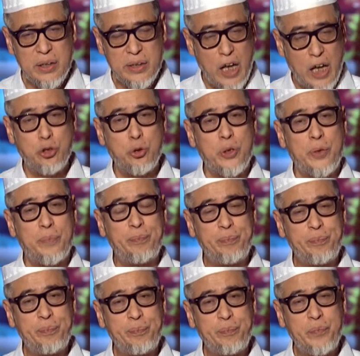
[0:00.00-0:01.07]
探索，
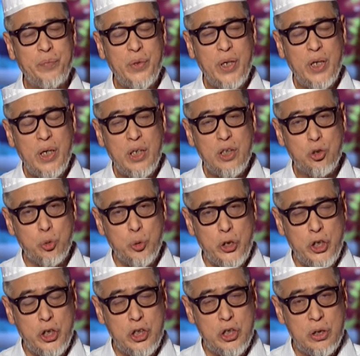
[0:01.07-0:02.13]
属
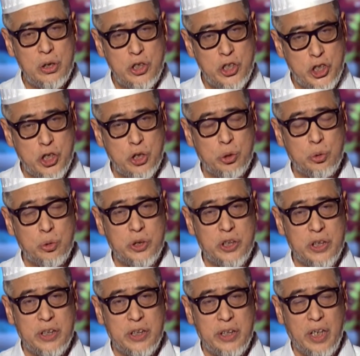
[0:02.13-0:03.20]
于世俗
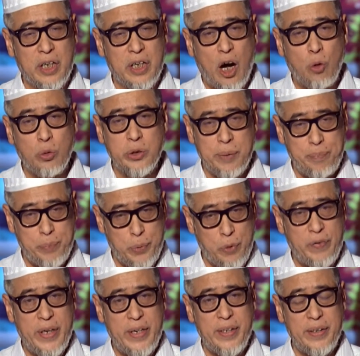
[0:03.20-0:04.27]
知识的高深部
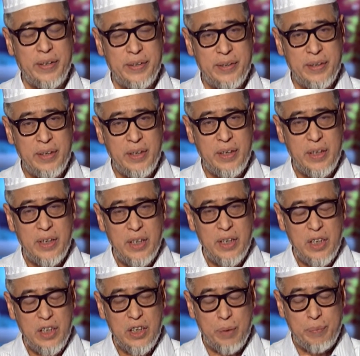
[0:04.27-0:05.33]
分。
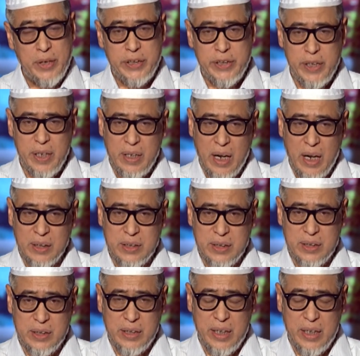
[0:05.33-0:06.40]
那么信仰知
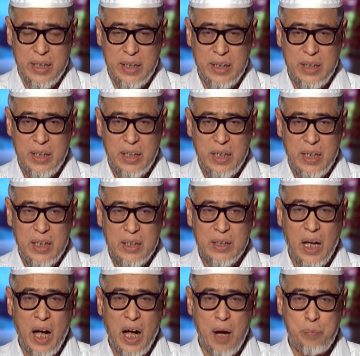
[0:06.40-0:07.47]
识呢，
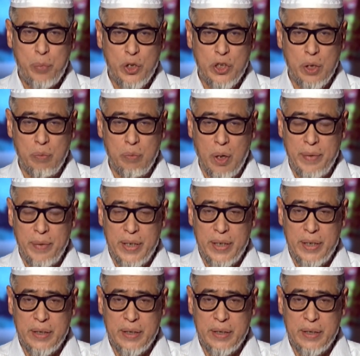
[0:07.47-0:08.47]
它不是我们